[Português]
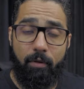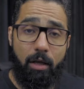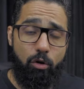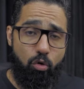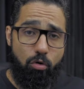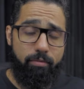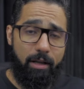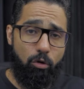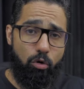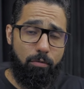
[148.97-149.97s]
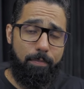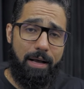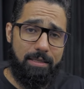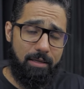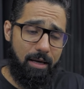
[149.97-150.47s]
E o comprador
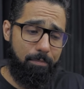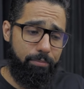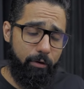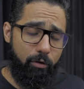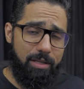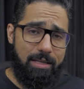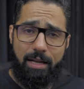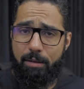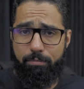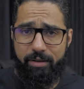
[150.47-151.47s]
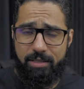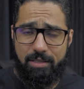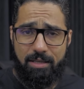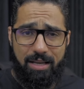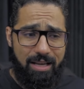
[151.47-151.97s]
passa a priorizar
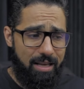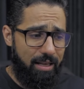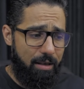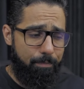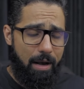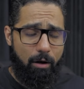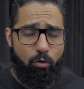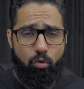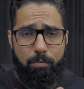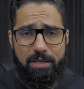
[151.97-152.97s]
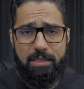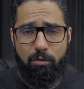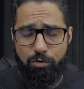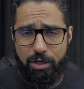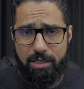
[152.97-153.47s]
empresas que pagam
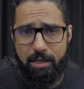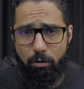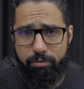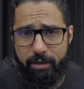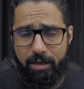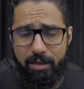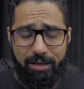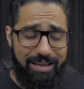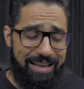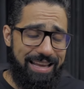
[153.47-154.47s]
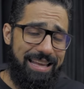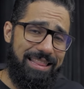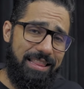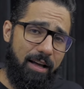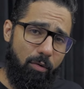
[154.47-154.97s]
comissão gerencial para ele e
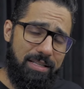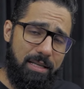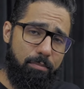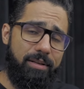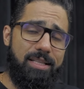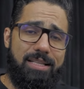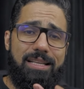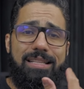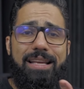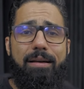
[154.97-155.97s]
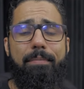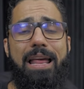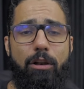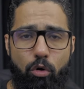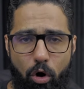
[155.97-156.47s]
não as empresas que têm a
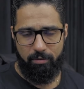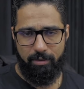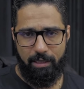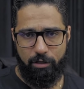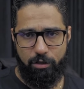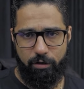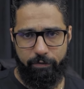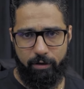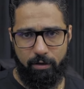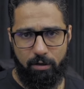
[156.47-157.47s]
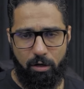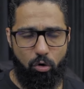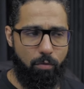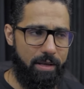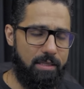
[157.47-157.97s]
melhor tratativa
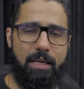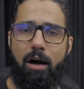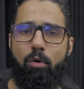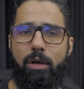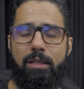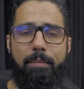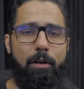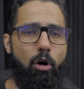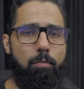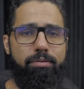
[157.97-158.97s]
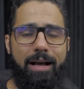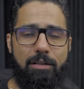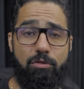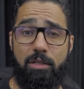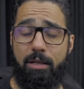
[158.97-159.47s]
comercial, que tem melhor
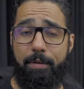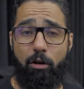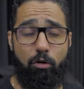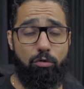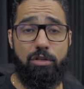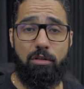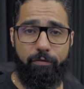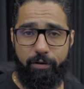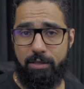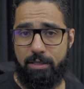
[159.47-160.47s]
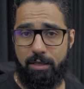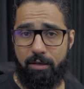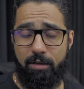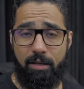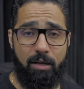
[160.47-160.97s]
prazo, que tem melhor condição
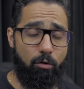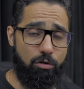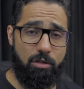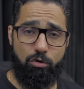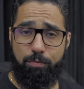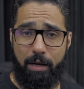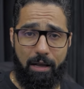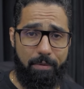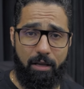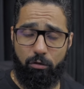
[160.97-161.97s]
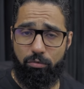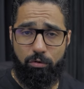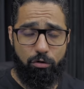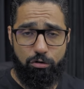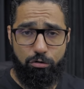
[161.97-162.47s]
financeira, condição de pagamento e
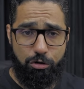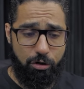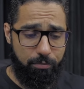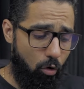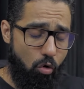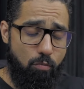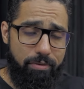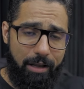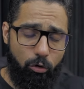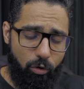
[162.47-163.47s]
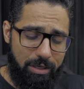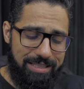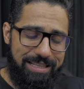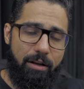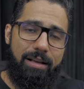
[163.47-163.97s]
coisas do tipo. Compradores
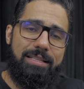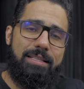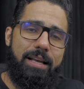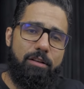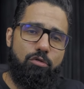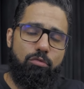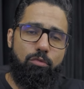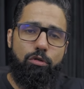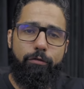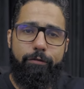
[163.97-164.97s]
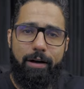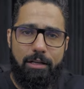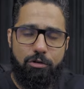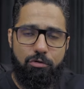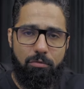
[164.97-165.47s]
têm acesso muito
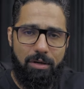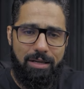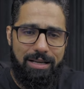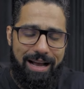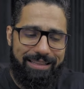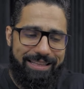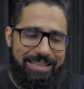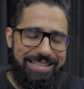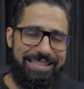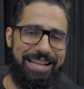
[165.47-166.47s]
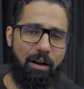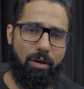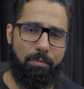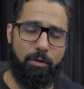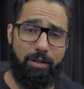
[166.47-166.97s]
fácil a destinar o
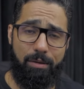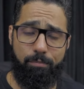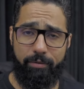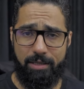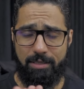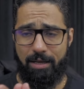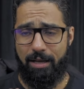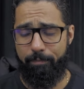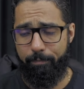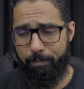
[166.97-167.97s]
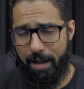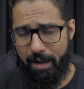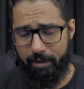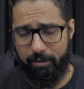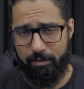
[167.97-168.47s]
capital da empresa
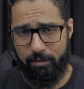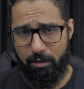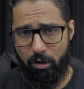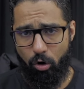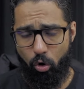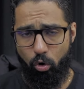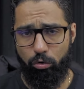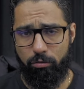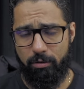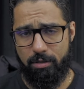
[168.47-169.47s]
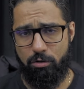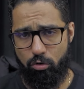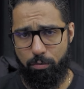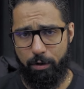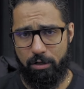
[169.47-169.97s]
para outras
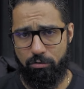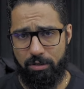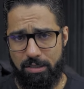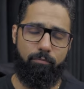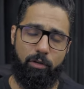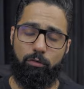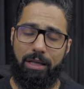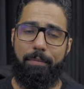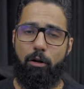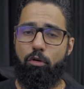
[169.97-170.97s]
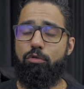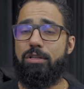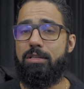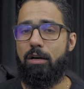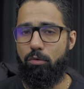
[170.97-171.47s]
corporações, não tem a melhor
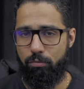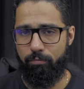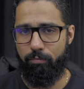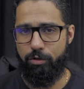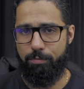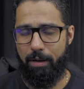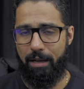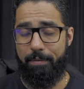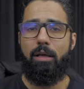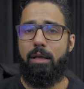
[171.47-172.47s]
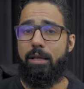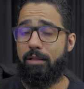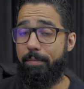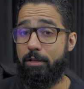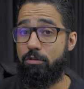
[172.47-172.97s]
condição de pagamento e
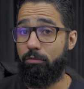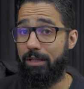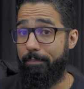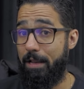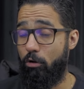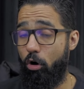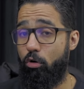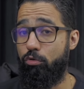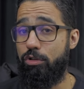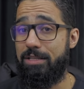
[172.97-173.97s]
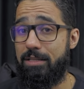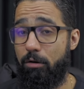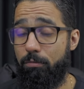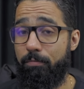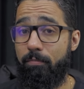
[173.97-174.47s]
até mesmo não tem a melhor condição